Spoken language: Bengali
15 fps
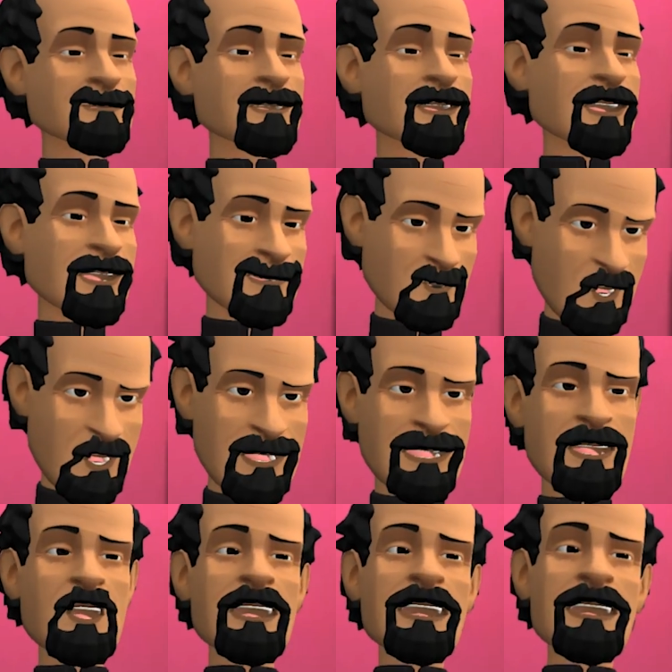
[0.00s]
আগামী
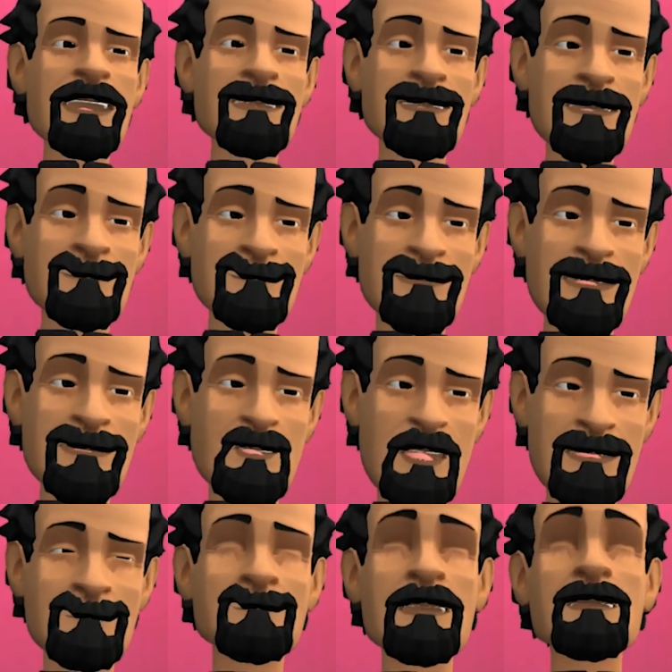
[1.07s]
মাসের এক তারিখ
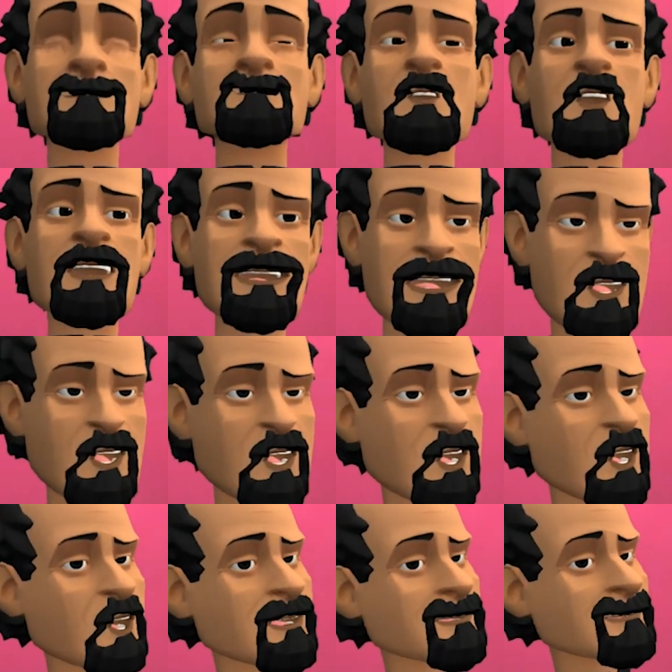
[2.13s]
থেকে আসতে হবে
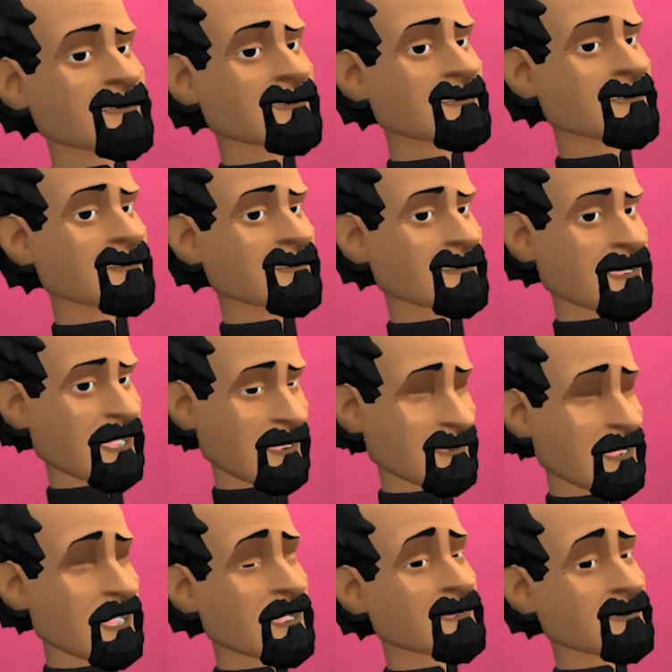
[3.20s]
রোজ এক
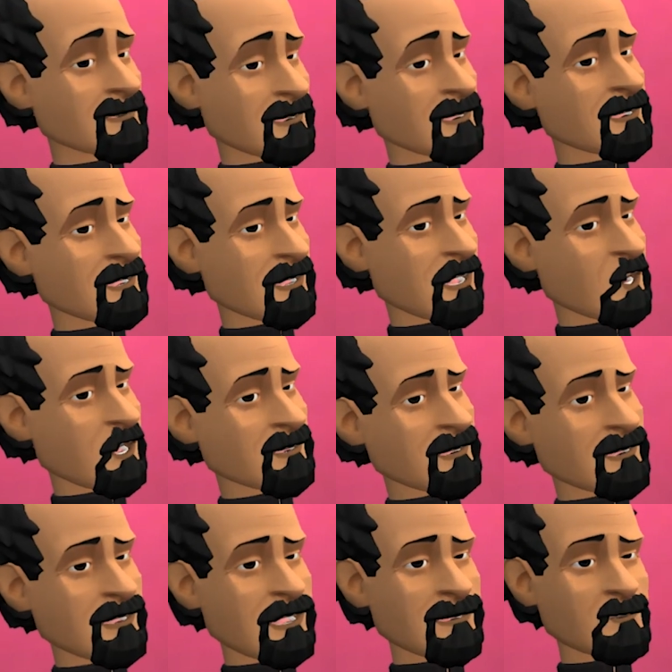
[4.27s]
তারিখ দুপুরে
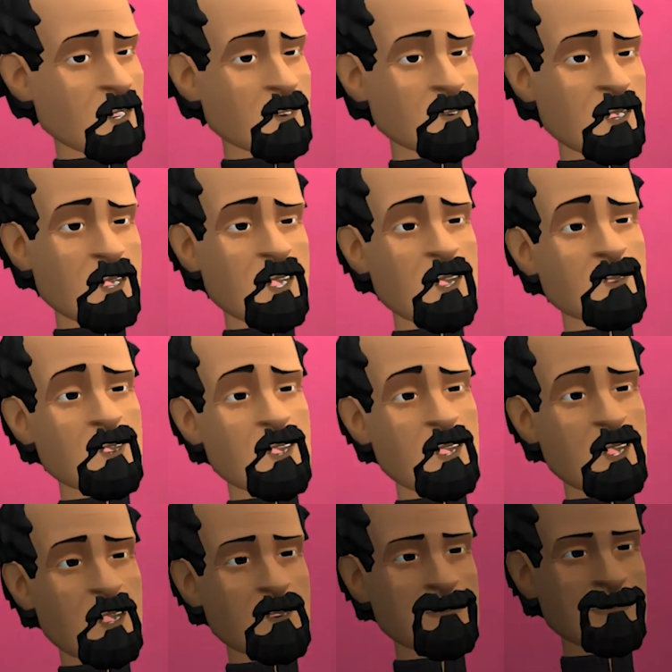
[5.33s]
আমরা করিব
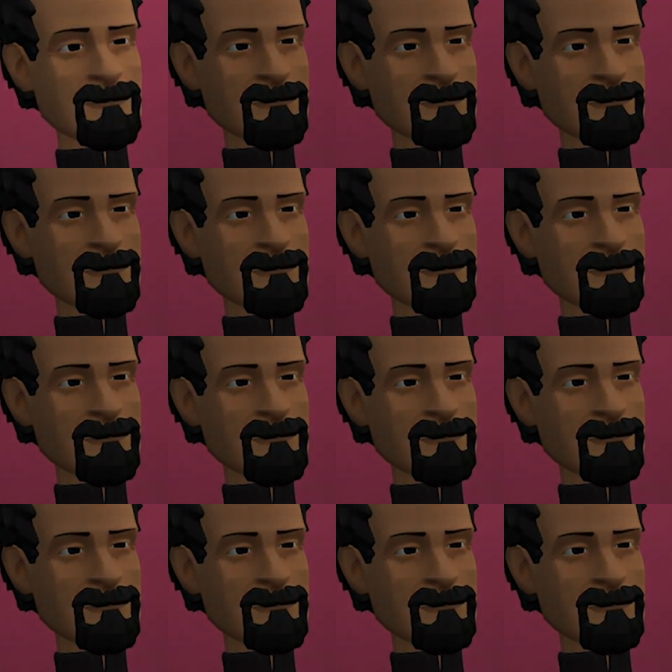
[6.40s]
ভোজ